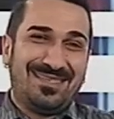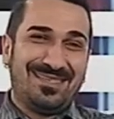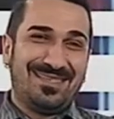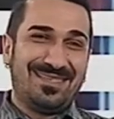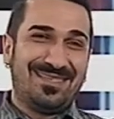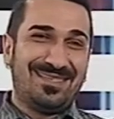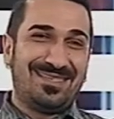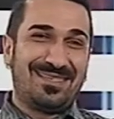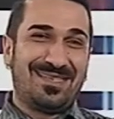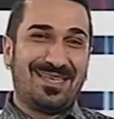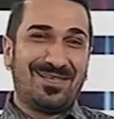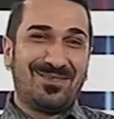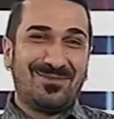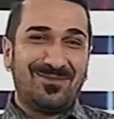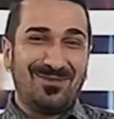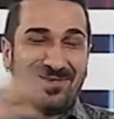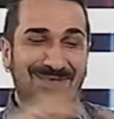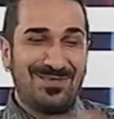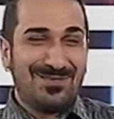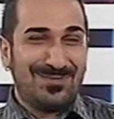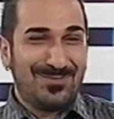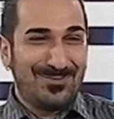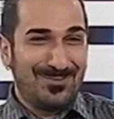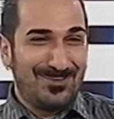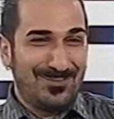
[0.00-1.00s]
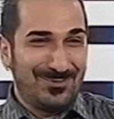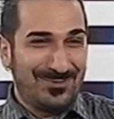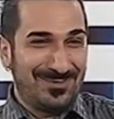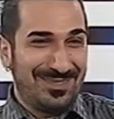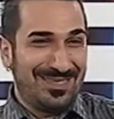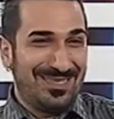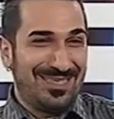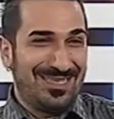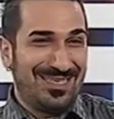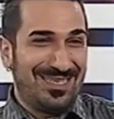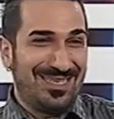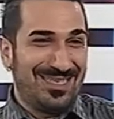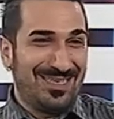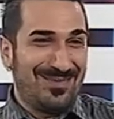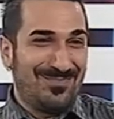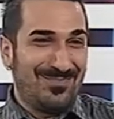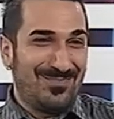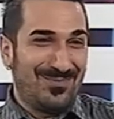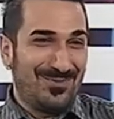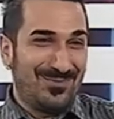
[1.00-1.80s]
è eh. stato io, e dopo Varenna?